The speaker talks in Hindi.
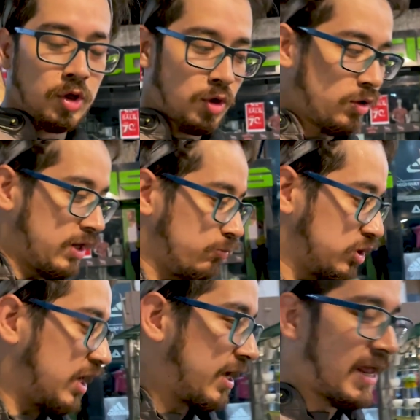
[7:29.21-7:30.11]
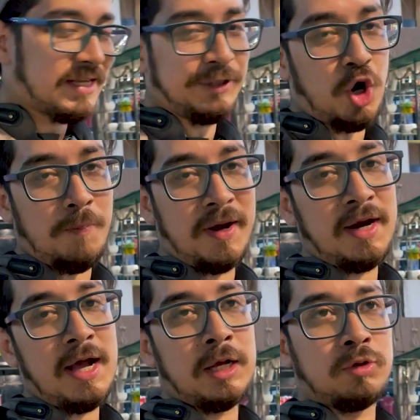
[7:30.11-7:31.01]
क्योंकि मुझे लग रहा है ऐसे टॉप एंड
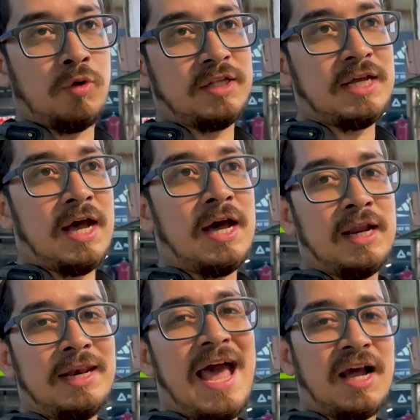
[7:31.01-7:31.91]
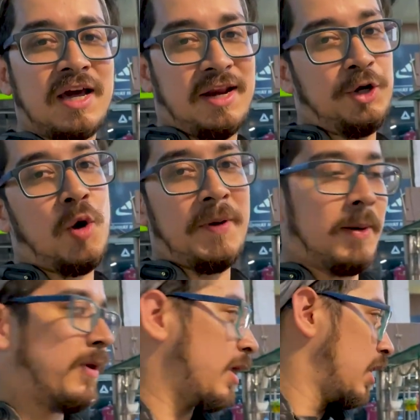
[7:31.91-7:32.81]
ना थोड़ा सा लैग कर रही है टॉप एंड
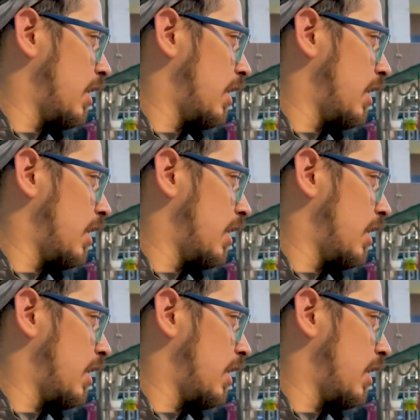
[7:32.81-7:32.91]
में